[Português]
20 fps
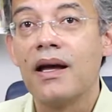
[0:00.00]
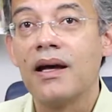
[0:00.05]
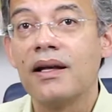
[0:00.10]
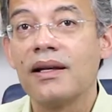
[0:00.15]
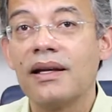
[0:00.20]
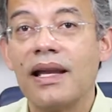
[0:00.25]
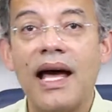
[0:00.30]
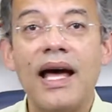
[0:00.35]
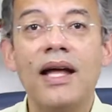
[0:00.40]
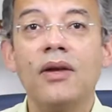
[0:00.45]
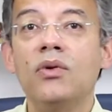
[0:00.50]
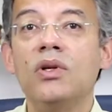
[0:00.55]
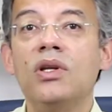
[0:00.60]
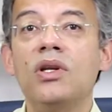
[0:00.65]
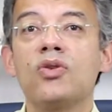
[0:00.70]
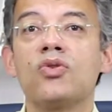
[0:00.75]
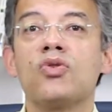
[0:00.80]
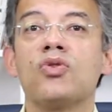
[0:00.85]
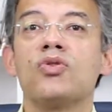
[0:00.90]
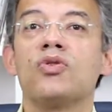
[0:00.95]
Lá no
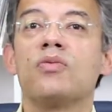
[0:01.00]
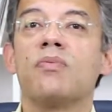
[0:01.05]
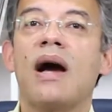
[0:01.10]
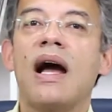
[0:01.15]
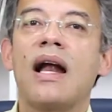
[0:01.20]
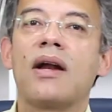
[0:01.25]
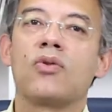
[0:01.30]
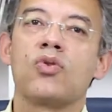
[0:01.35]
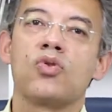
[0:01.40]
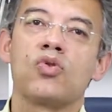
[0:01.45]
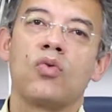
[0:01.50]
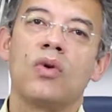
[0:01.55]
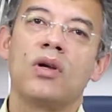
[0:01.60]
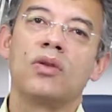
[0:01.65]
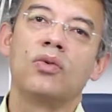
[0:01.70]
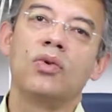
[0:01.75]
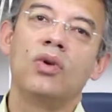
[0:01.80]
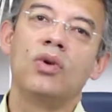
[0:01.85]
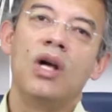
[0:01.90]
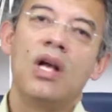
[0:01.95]
início de Marcos,
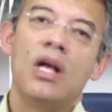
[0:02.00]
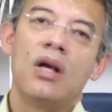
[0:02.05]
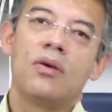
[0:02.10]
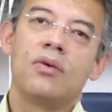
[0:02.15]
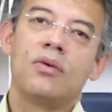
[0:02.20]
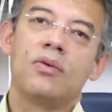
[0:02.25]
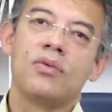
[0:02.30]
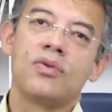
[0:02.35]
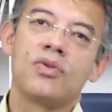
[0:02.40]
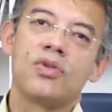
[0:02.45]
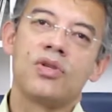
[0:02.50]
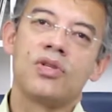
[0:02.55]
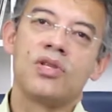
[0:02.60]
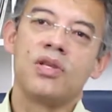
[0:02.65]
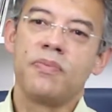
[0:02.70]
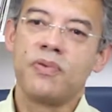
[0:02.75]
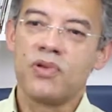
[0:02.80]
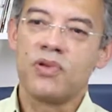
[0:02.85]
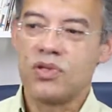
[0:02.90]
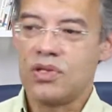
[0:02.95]
quando os
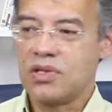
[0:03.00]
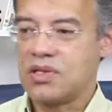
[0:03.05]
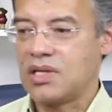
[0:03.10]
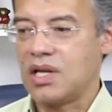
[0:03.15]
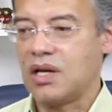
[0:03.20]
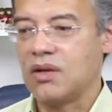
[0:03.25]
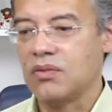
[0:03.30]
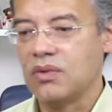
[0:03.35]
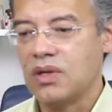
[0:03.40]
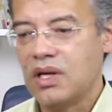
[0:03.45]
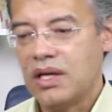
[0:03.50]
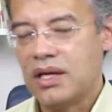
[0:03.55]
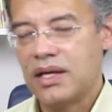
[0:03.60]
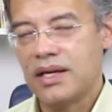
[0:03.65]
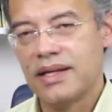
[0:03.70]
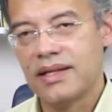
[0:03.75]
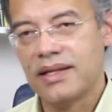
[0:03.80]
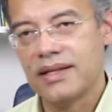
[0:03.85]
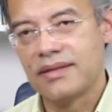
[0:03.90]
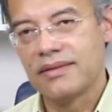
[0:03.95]
discípulos estão.
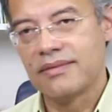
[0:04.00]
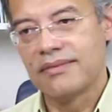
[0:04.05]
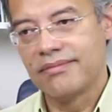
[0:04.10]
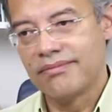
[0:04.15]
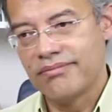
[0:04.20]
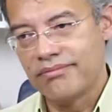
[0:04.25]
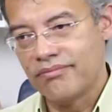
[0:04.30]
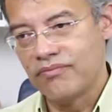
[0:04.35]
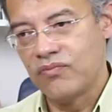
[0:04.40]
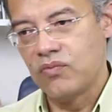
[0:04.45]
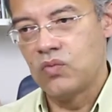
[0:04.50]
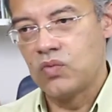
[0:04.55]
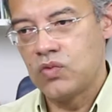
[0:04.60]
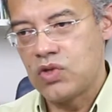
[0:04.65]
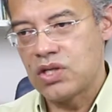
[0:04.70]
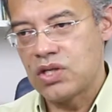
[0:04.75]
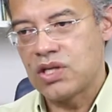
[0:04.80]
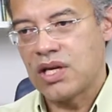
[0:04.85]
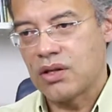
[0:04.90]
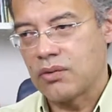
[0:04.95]
É,
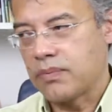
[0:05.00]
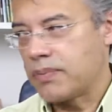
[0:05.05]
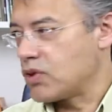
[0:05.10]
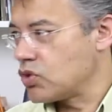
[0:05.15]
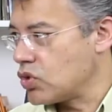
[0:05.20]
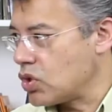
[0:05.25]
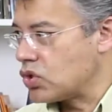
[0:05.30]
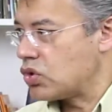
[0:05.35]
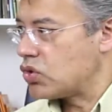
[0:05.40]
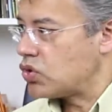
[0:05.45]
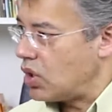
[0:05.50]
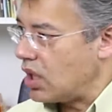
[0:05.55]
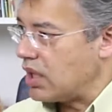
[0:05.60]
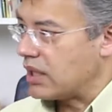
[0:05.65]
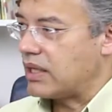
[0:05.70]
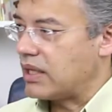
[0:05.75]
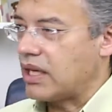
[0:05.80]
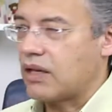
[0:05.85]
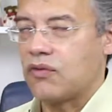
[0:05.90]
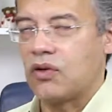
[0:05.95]
dizendo para Jesus: Olha, eu
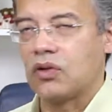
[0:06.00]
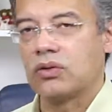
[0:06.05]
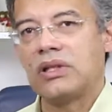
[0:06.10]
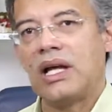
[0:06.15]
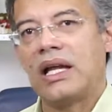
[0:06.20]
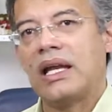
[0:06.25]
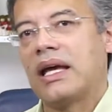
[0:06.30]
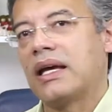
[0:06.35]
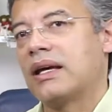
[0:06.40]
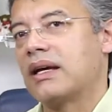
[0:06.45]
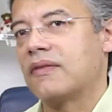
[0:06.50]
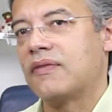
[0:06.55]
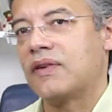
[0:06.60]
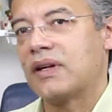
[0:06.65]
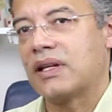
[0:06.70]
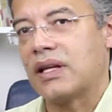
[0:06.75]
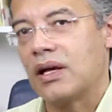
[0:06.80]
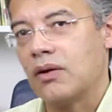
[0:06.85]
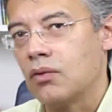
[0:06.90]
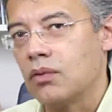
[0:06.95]
tenho que voltar lá em
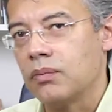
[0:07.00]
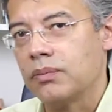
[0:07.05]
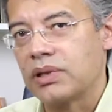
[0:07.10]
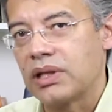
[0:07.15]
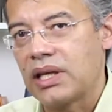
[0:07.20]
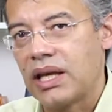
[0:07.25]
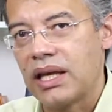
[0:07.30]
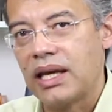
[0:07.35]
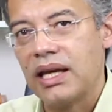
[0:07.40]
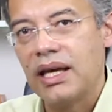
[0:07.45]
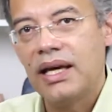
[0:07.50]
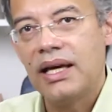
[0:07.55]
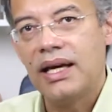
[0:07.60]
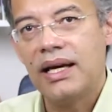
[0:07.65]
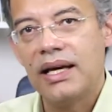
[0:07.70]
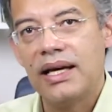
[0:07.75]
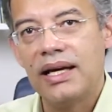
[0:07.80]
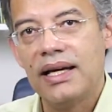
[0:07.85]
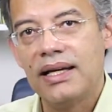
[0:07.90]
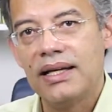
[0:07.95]
Cafarnaum, porque
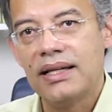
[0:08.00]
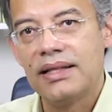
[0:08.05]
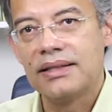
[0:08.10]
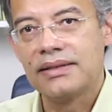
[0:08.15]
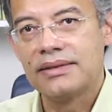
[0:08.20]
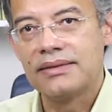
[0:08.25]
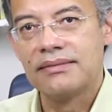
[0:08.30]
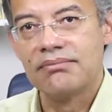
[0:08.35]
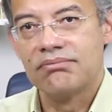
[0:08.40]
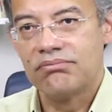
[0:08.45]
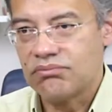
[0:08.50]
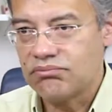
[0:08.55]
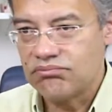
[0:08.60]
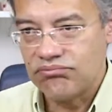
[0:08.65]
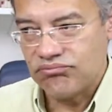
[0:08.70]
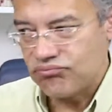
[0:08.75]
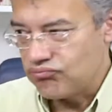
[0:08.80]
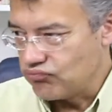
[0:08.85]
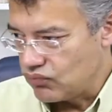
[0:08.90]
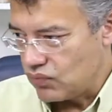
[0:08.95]

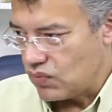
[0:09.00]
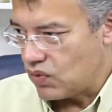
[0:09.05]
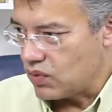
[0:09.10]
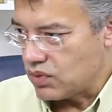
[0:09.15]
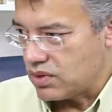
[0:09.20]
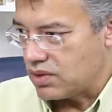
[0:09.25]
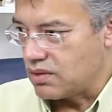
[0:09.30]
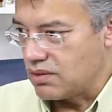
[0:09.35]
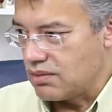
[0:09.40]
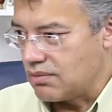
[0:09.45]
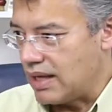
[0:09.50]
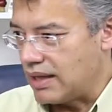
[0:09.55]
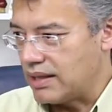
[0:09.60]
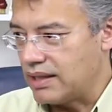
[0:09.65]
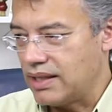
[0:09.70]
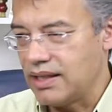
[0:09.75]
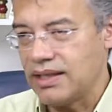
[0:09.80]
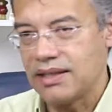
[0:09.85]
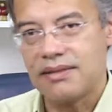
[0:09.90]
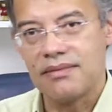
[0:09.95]
uh,
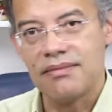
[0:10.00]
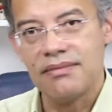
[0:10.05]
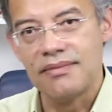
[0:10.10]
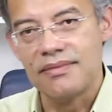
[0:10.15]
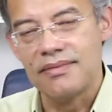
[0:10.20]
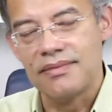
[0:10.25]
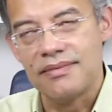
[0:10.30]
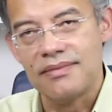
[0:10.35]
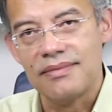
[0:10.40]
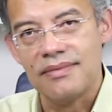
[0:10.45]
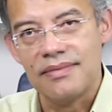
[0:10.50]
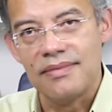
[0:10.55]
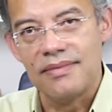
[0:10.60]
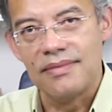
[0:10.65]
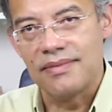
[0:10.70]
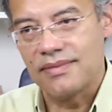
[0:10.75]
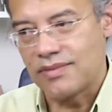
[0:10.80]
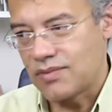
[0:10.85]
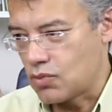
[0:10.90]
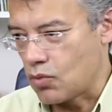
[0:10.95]
ali
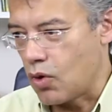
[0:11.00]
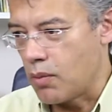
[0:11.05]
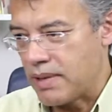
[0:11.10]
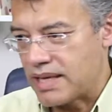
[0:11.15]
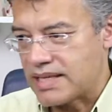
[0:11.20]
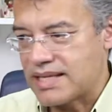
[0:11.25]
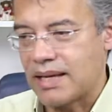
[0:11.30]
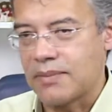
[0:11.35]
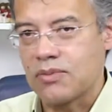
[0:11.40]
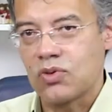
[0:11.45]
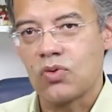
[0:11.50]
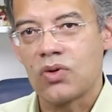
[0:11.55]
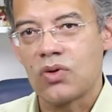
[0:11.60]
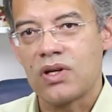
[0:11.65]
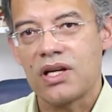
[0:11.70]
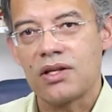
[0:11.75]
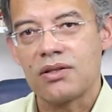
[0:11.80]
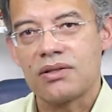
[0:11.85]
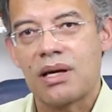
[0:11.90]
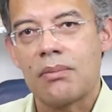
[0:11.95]
começamos um
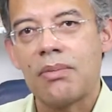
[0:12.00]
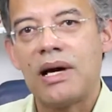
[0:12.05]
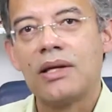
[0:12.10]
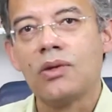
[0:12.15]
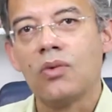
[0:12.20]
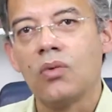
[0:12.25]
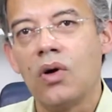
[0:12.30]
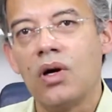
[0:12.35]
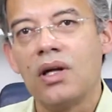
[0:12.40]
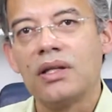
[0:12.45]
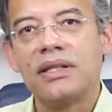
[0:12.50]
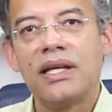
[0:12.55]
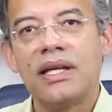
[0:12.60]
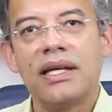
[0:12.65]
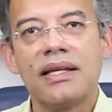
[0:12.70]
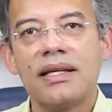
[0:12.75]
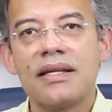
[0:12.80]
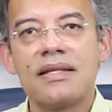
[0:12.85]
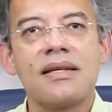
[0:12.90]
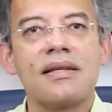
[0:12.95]
grande trabalho
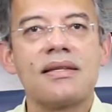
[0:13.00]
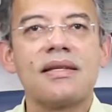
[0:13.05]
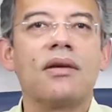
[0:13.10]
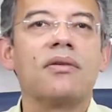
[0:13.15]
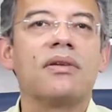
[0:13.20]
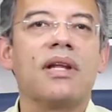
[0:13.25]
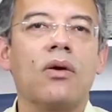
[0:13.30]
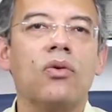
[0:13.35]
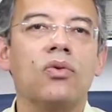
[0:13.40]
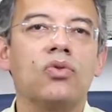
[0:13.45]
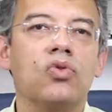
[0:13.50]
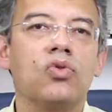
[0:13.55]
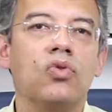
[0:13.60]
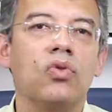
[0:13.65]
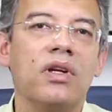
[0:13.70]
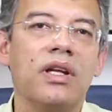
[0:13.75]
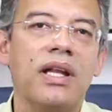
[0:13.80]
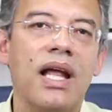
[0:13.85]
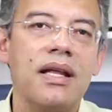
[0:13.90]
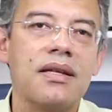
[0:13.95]
ontem, é necessário dar
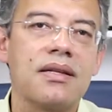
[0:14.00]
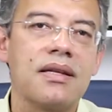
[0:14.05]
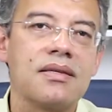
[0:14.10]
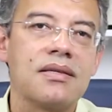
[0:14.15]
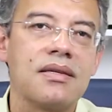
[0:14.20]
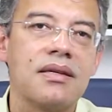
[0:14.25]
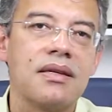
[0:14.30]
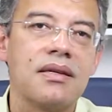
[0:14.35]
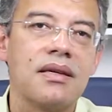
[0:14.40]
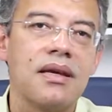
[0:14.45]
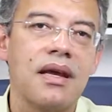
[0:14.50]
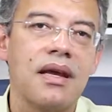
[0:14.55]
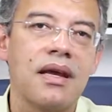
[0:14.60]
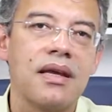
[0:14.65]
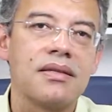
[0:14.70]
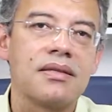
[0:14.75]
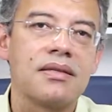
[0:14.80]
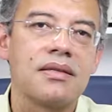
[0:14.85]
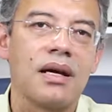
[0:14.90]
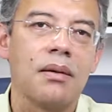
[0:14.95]
continuidade a
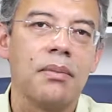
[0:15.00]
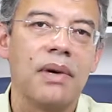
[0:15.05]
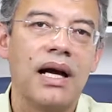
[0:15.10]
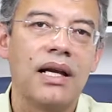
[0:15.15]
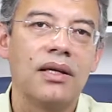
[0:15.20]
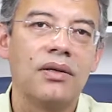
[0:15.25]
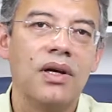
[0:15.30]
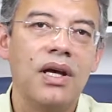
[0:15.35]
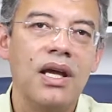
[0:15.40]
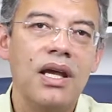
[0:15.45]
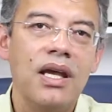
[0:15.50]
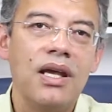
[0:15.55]
esse trabalho.